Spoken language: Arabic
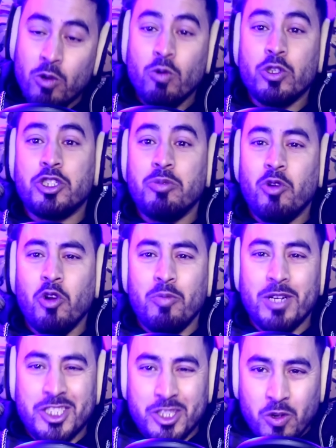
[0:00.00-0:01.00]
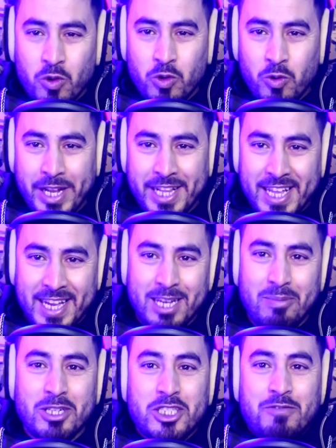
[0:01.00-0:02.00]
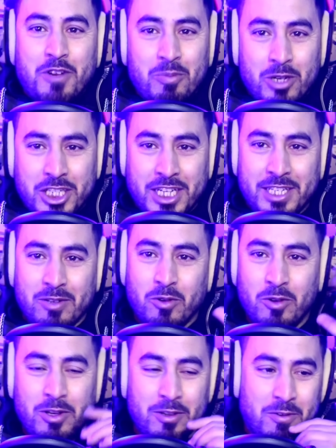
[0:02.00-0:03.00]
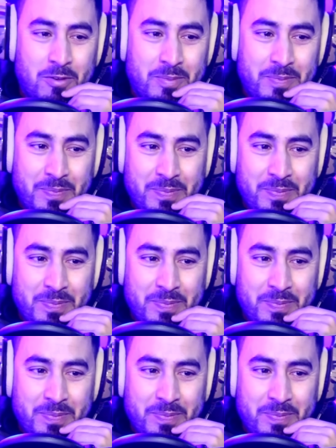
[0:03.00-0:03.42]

وتجمعوا باش تكونوا واحد العقل باش تفهموا واش غادي نقولوا لكم